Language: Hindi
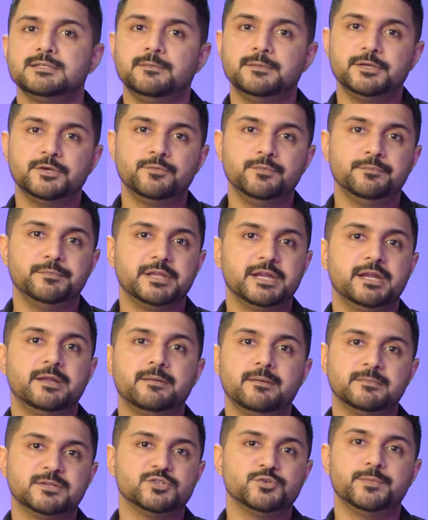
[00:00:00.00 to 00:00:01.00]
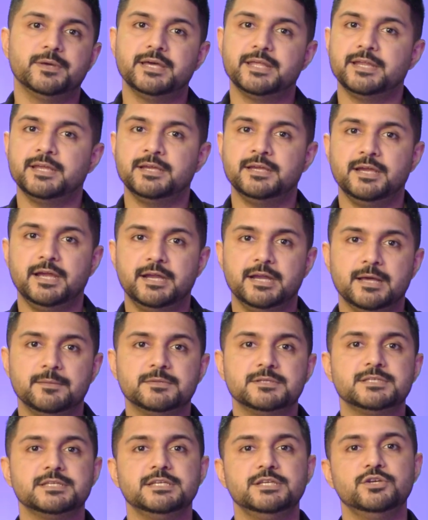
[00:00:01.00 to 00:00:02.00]
असल मेरा नाम है मजूद एर एंड आई
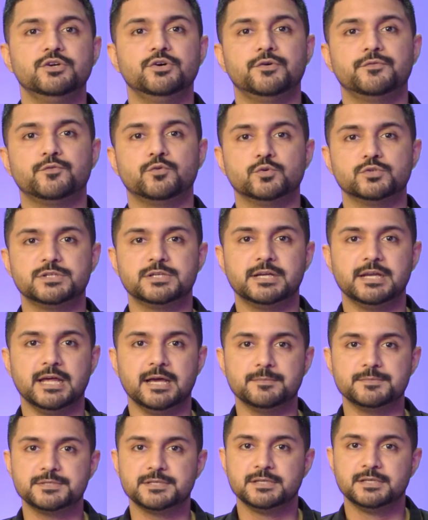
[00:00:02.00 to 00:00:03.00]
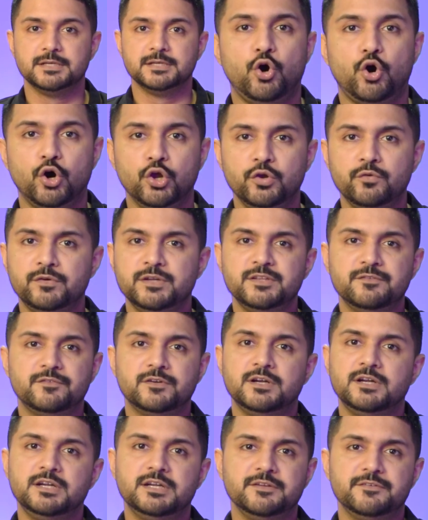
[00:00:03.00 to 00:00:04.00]
एम द सी ऑफ कोजेंट लैब्स ऑल ओवर द
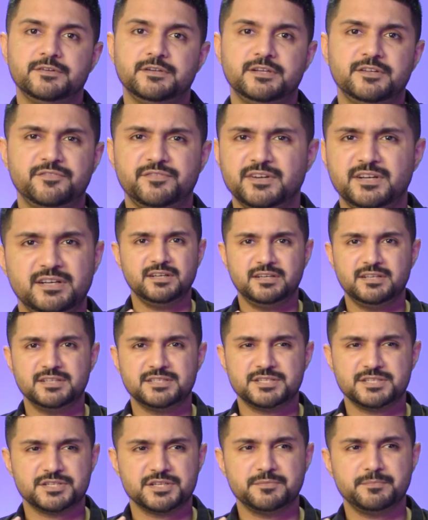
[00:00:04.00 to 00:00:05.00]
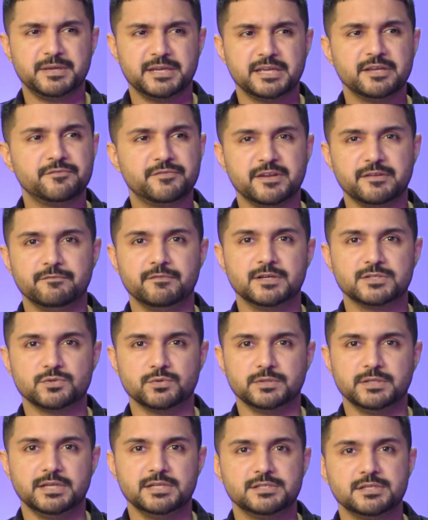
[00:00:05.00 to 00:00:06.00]
वर्ल्ड डिफरेंट डिसीजन मेकिंग फ्रेमवर्क्स
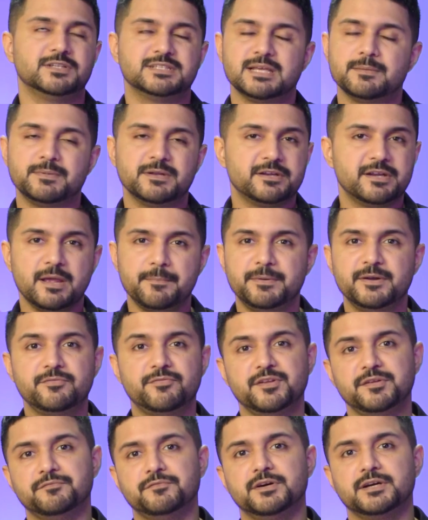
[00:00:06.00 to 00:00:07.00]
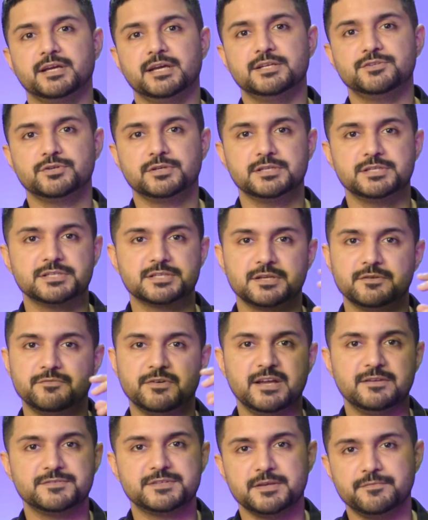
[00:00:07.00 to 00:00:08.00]
होते हैं फॉर एग्जाम्पल रैपिड फ्रेमवर्क है जो कि जिसका
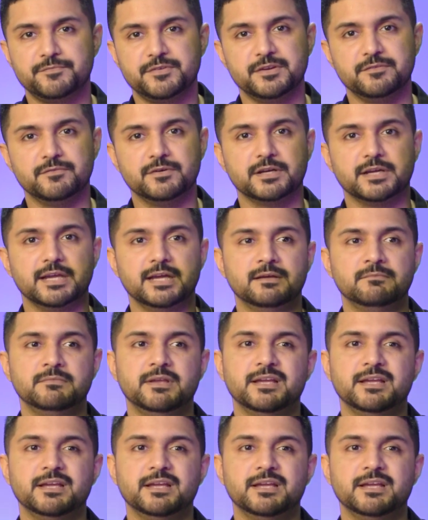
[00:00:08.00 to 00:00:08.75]
फाइव स्टेप फ्रेमवर्क है